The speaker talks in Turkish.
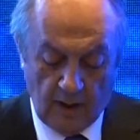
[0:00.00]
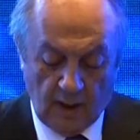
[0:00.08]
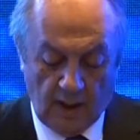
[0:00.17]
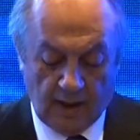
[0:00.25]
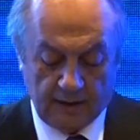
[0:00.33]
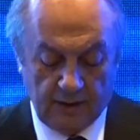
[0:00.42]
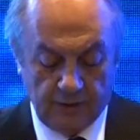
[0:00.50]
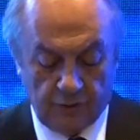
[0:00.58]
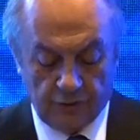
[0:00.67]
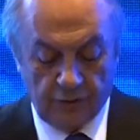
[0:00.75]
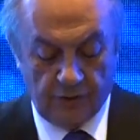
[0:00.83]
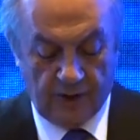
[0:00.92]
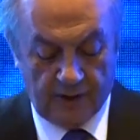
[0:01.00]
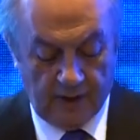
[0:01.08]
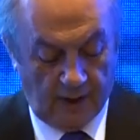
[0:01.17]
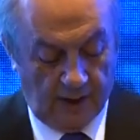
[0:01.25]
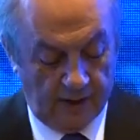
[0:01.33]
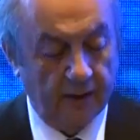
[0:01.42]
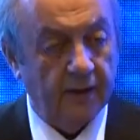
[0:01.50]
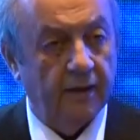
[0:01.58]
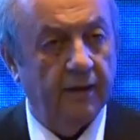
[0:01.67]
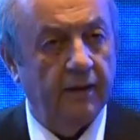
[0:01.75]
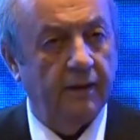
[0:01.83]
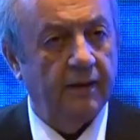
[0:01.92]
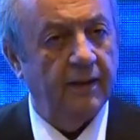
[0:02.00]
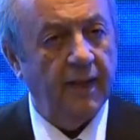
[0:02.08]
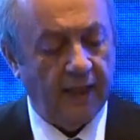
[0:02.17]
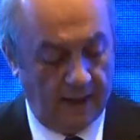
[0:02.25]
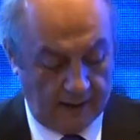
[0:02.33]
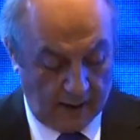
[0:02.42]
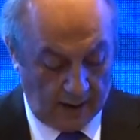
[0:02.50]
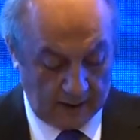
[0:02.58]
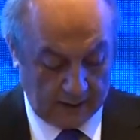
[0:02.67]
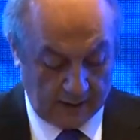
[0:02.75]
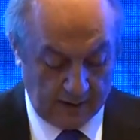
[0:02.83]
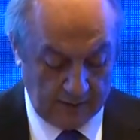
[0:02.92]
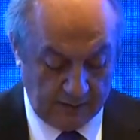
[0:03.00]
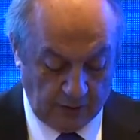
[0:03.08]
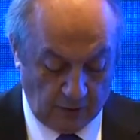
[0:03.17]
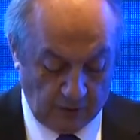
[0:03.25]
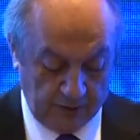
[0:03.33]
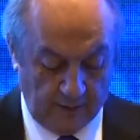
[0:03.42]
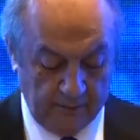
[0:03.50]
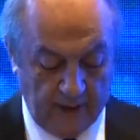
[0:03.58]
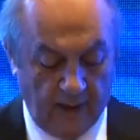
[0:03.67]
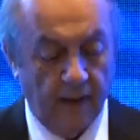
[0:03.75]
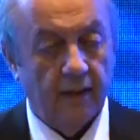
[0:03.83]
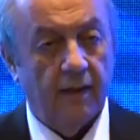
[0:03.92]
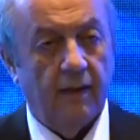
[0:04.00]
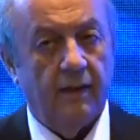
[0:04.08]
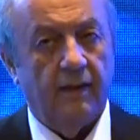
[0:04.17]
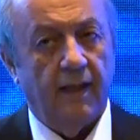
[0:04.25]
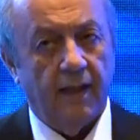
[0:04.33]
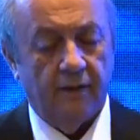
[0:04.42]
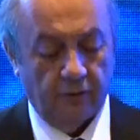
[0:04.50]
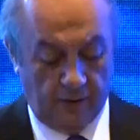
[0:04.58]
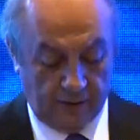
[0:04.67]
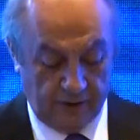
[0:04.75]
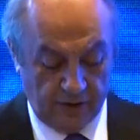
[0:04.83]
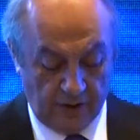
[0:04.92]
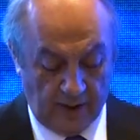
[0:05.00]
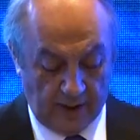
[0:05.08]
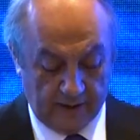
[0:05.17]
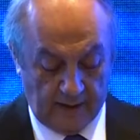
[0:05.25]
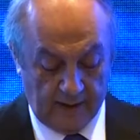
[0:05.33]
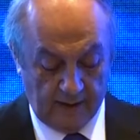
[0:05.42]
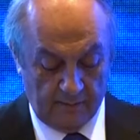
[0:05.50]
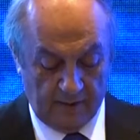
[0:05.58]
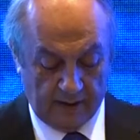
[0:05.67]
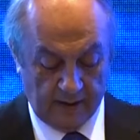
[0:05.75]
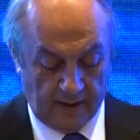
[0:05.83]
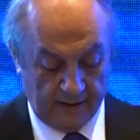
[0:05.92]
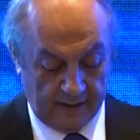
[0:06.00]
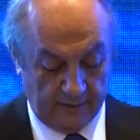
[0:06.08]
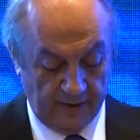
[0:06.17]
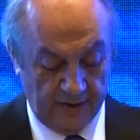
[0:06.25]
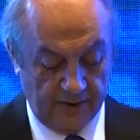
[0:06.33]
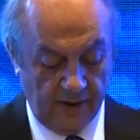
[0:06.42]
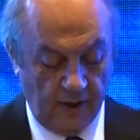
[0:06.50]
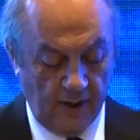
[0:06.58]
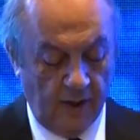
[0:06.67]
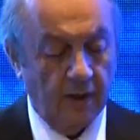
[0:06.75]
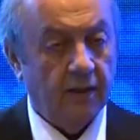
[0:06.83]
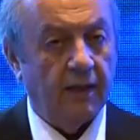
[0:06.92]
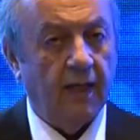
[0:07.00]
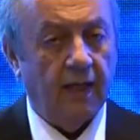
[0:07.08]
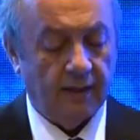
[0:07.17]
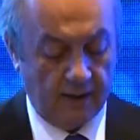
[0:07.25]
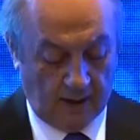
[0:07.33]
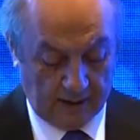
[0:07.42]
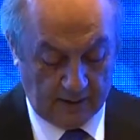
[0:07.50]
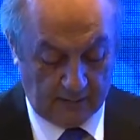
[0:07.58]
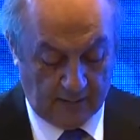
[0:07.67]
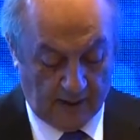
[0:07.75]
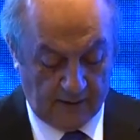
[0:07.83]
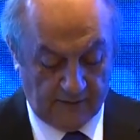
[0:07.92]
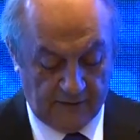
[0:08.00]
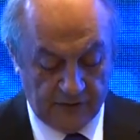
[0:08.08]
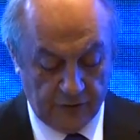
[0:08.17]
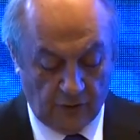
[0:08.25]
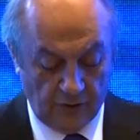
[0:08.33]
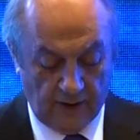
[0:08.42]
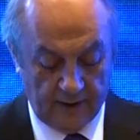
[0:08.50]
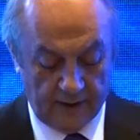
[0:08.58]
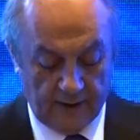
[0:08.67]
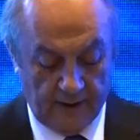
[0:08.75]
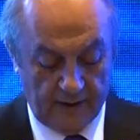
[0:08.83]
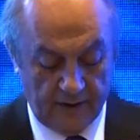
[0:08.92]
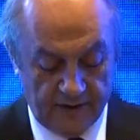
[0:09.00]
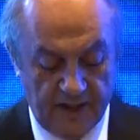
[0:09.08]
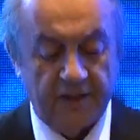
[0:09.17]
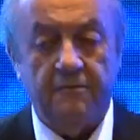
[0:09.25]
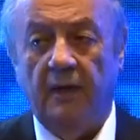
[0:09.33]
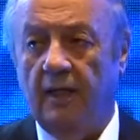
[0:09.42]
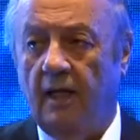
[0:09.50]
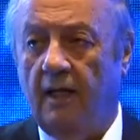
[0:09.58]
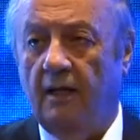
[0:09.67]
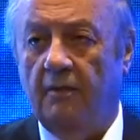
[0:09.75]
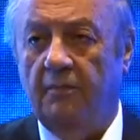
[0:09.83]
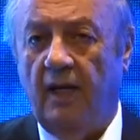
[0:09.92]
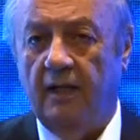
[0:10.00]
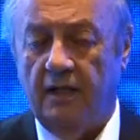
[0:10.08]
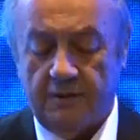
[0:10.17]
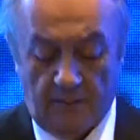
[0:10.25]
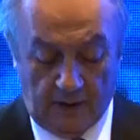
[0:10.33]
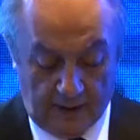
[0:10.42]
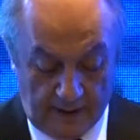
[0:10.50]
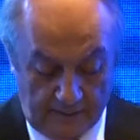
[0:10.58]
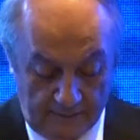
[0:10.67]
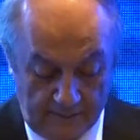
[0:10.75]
halkın gözündeki ağırlığının giderek arttığı bir ortamda yerel yöneticilerden beklentimiz yerel kalkınma vizyonlarını seçmenle paylaşmaları,